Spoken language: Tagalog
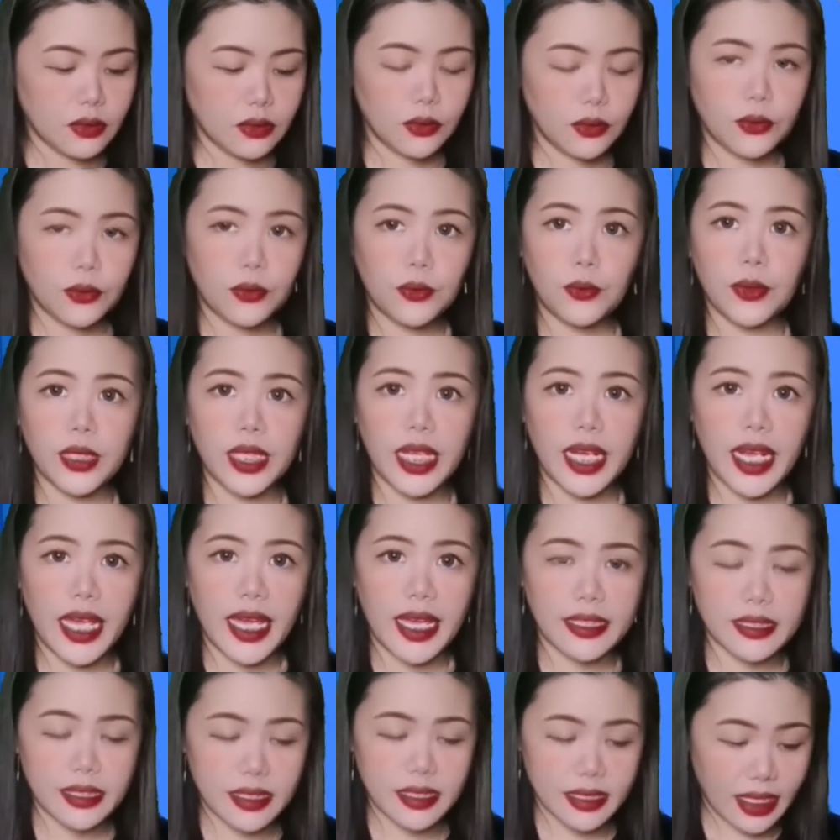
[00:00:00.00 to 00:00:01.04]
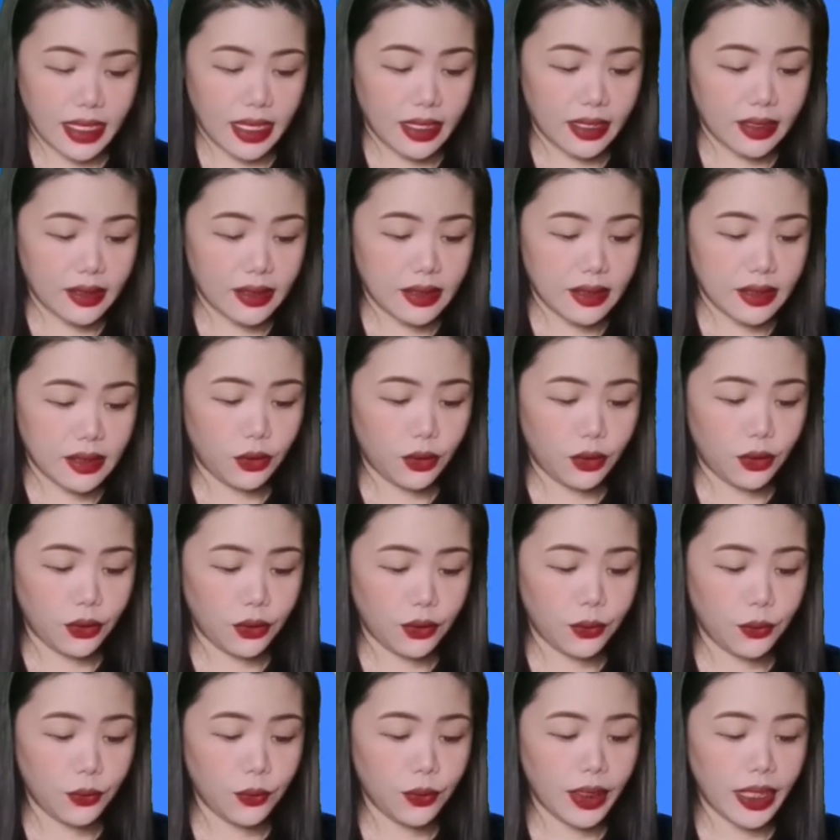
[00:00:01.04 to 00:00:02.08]
So, Google AdSense. Your
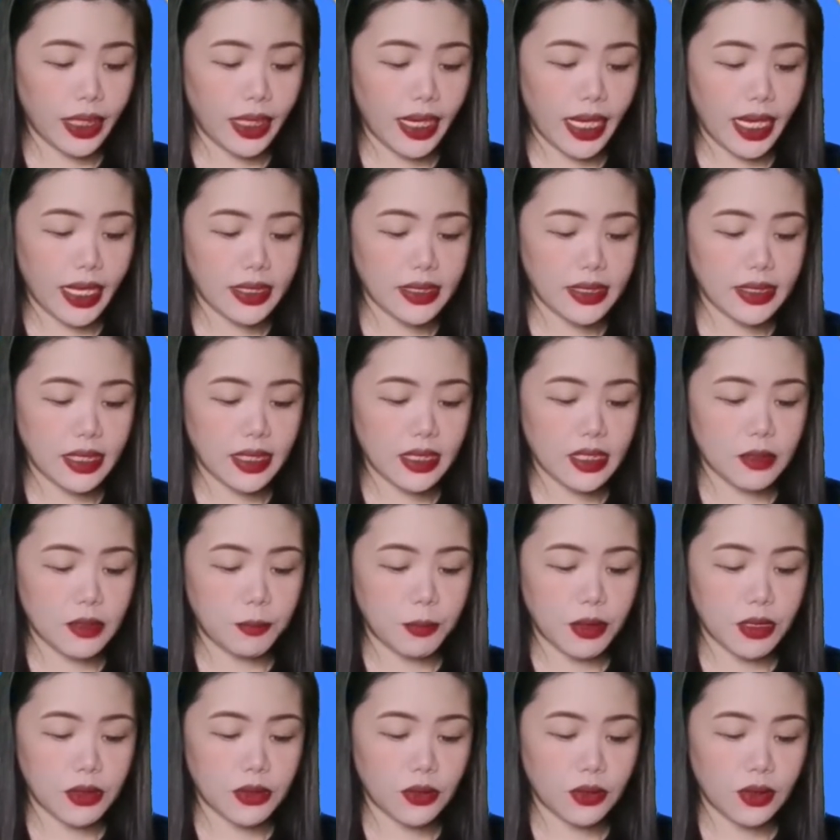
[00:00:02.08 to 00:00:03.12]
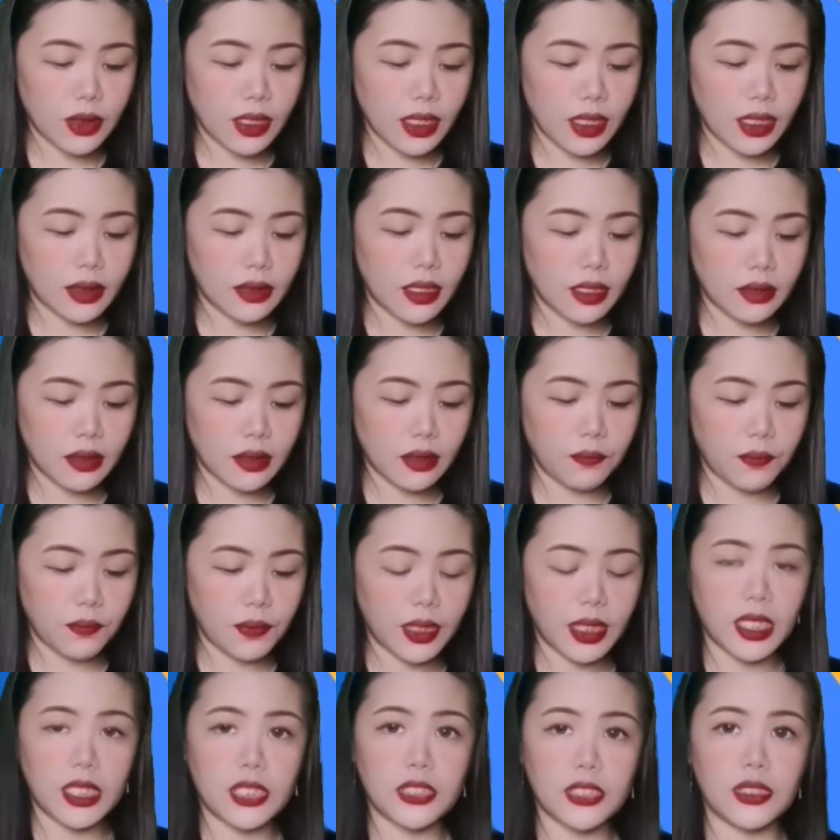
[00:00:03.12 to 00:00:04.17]
Google AdSense personal
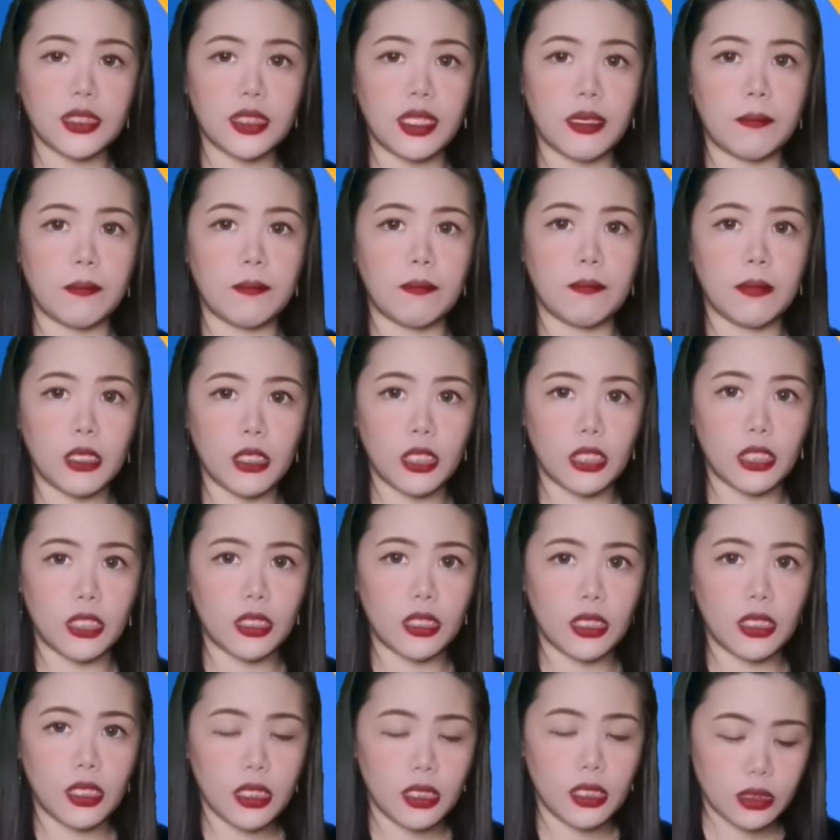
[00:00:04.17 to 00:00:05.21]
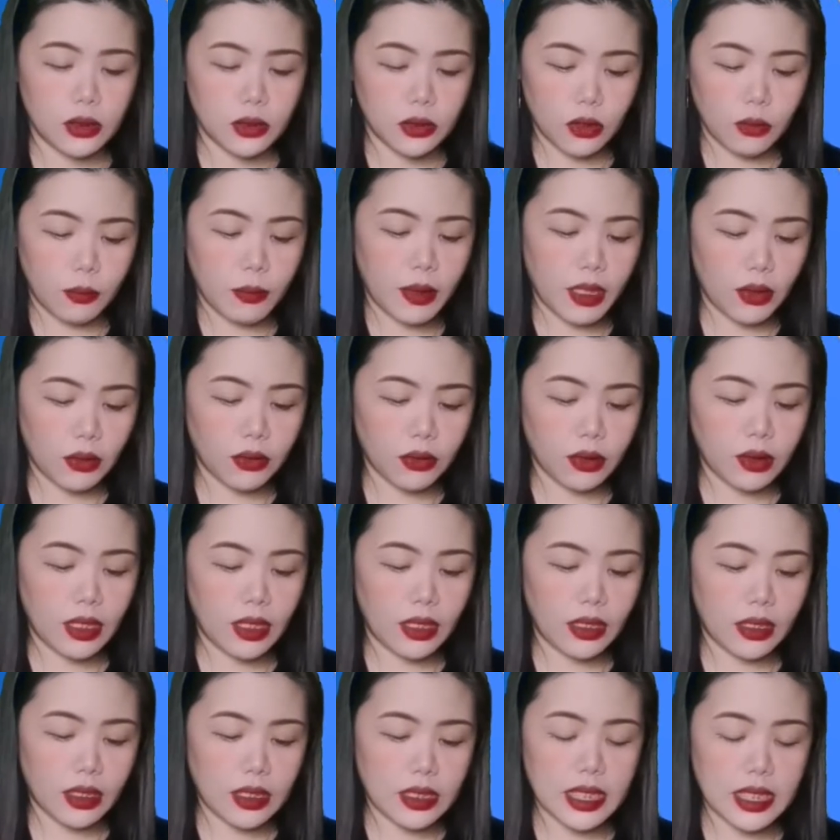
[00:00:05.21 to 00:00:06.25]
identification number. So, meron
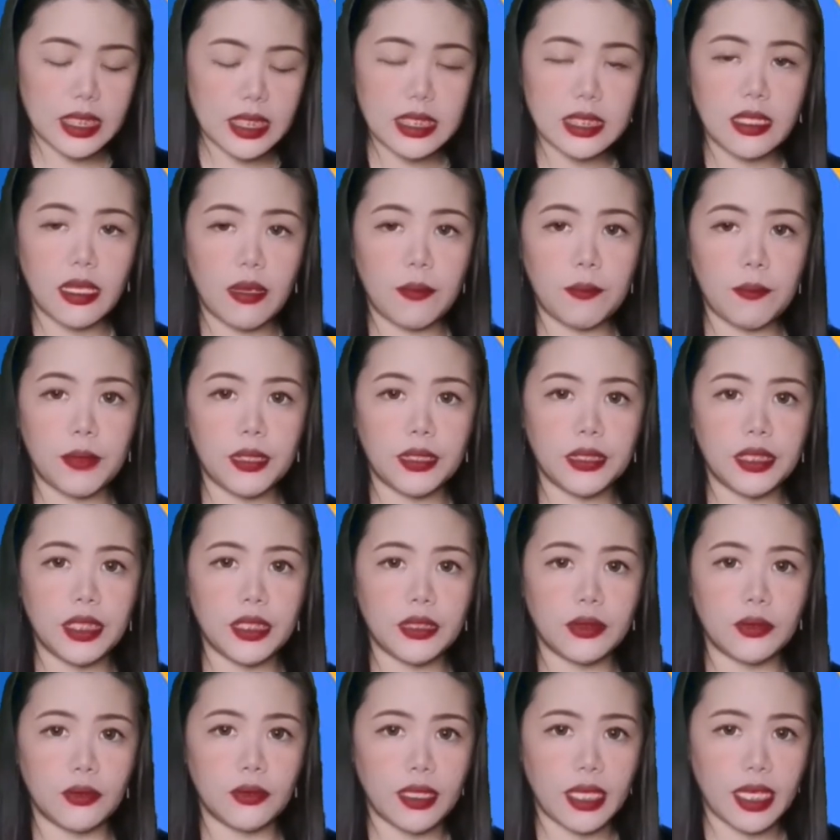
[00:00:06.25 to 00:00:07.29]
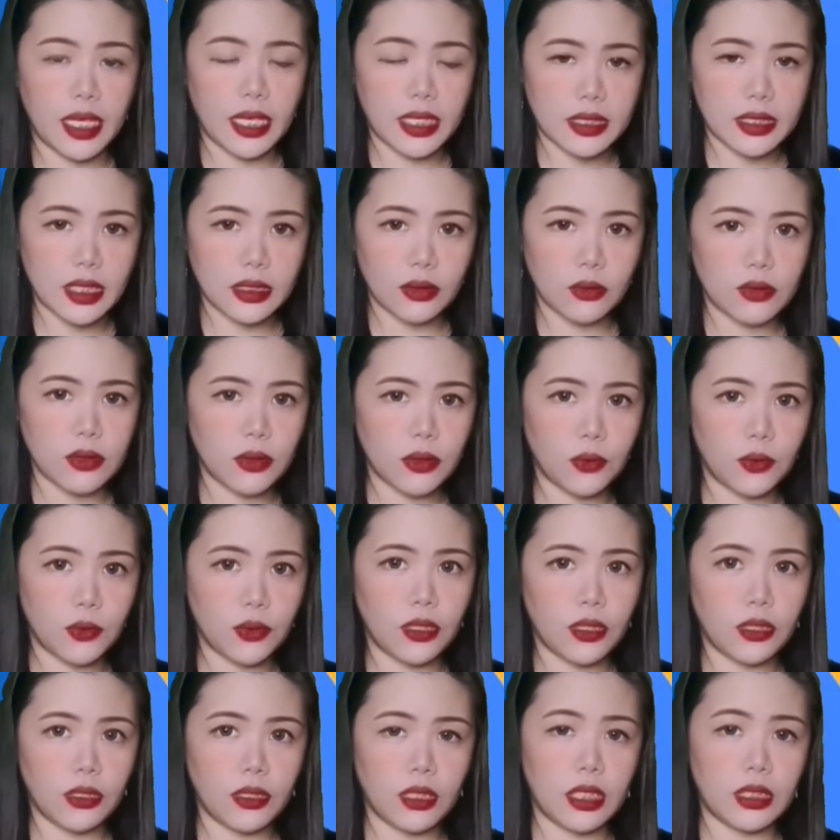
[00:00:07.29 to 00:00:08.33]
6 number dito, guys. Ito siguro,
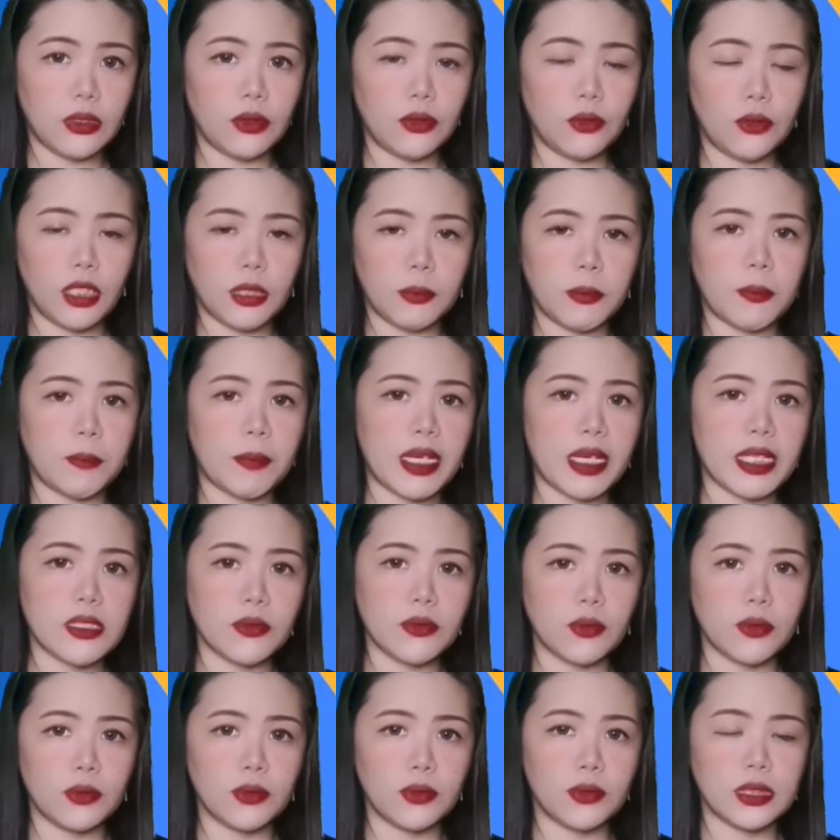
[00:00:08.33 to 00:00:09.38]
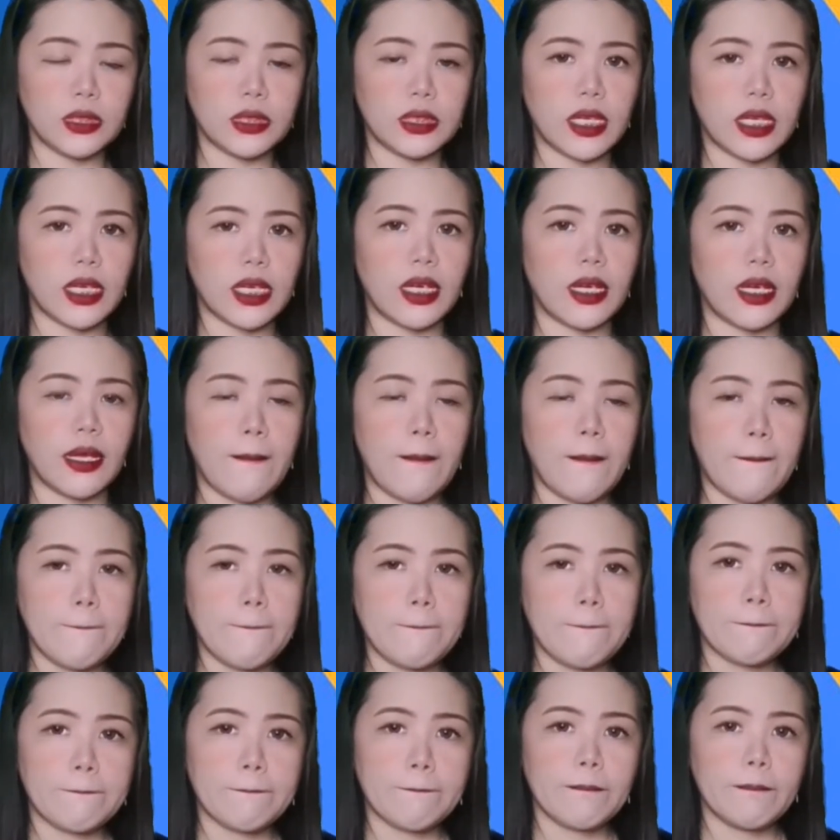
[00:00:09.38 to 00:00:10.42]
ito yung ipapasok ko dun sa
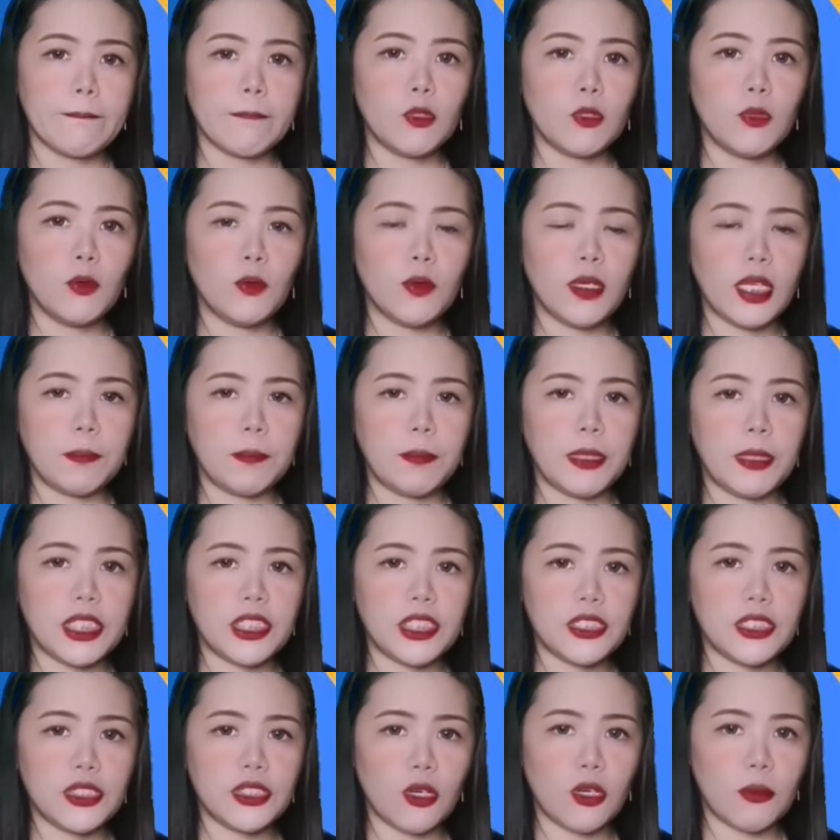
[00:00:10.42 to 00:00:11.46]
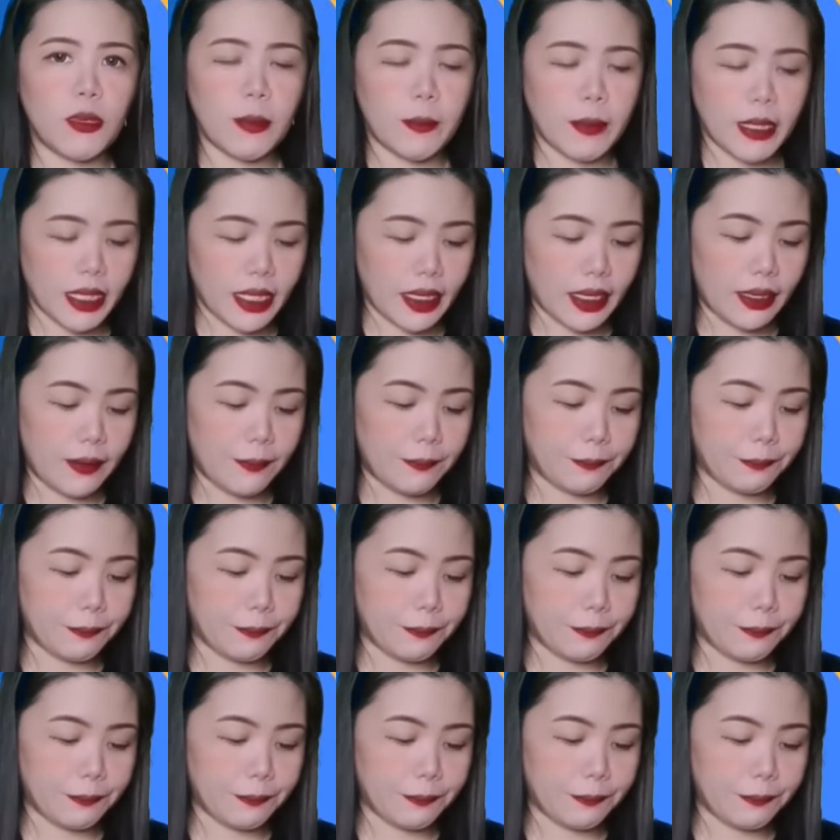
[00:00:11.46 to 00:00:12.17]
Google page ko mamaya.